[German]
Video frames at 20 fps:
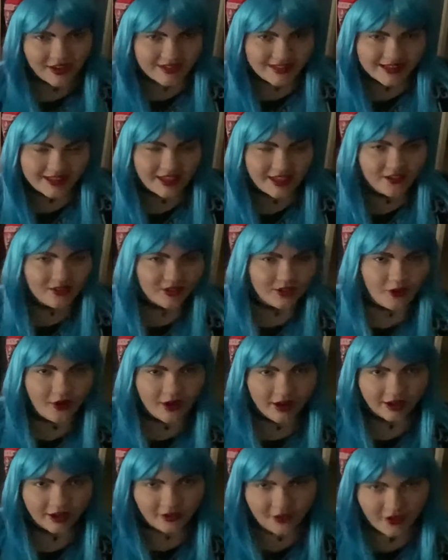Wechsel, hier ist wieder
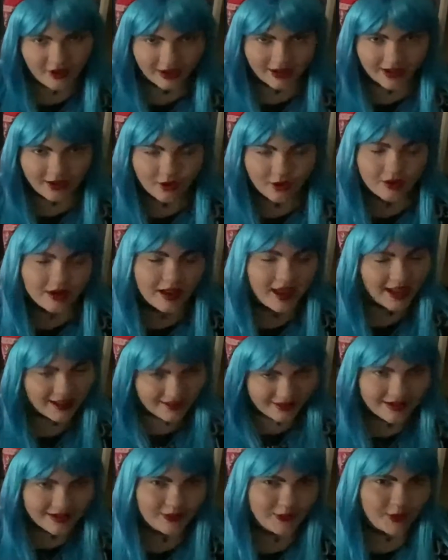eure Lori und
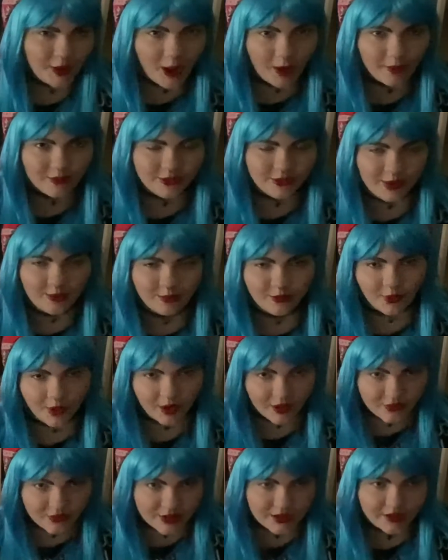herzlich willkommen zu einem
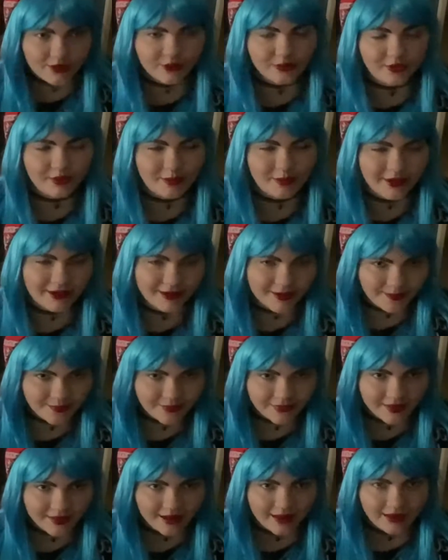neuen Video von mir.
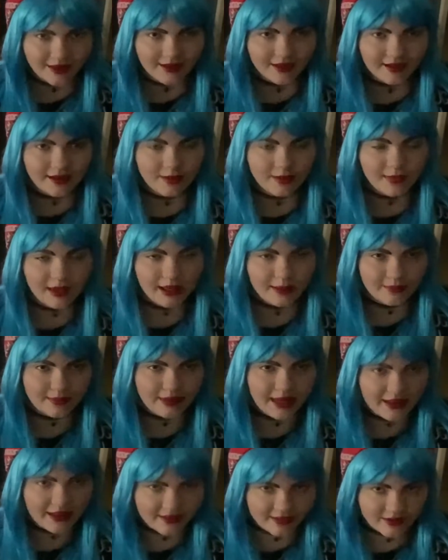In meinem
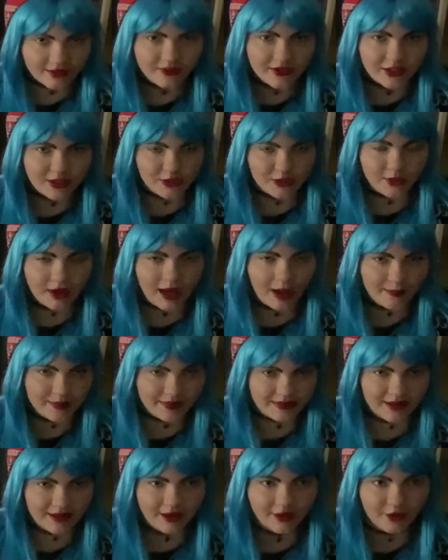letzten Video habe
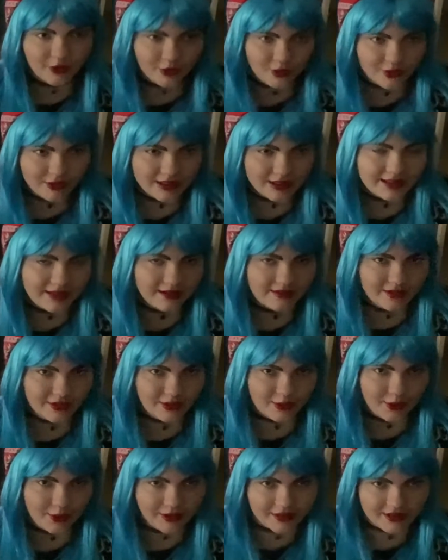ich angekündigt, dass
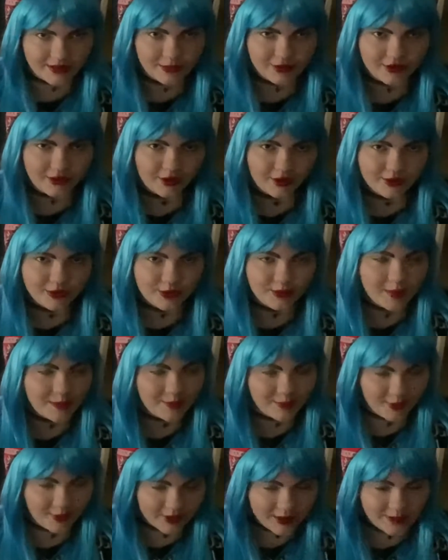ich heute mit euch über
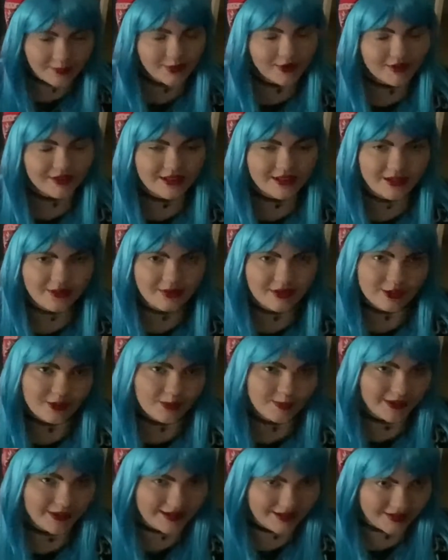Body Positivity
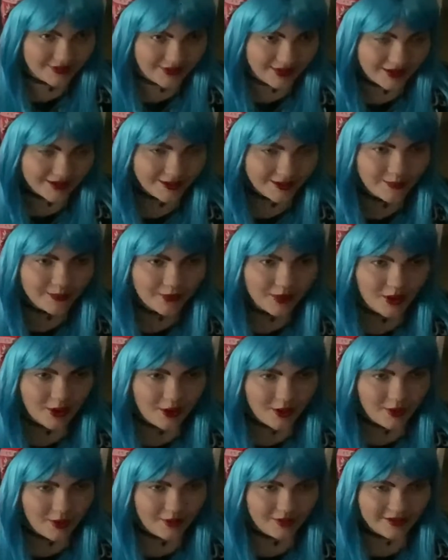sprechen werde
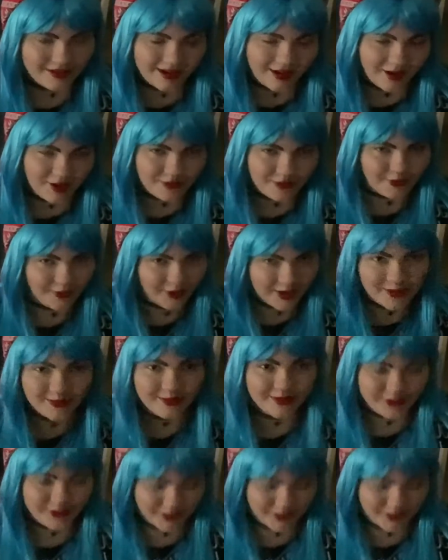und darauf freue ich mich